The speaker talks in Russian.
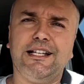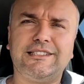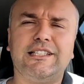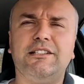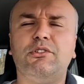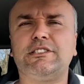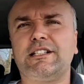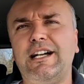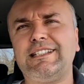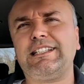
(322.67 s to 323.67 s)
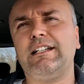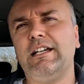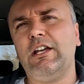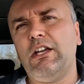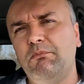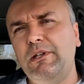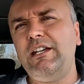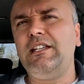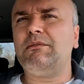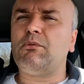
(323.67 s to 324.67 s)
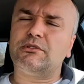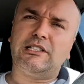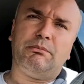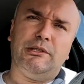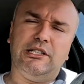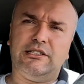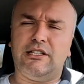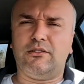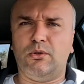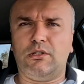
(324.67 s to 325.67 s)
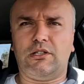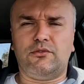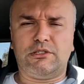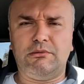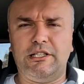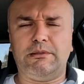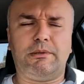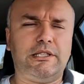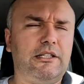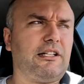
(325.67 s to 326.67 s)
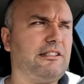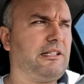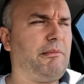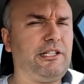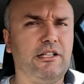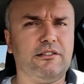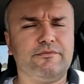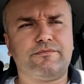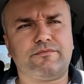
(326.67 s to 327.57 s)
с одного заказа минимум 150 долларов. Вот смотрите, последний раз я менял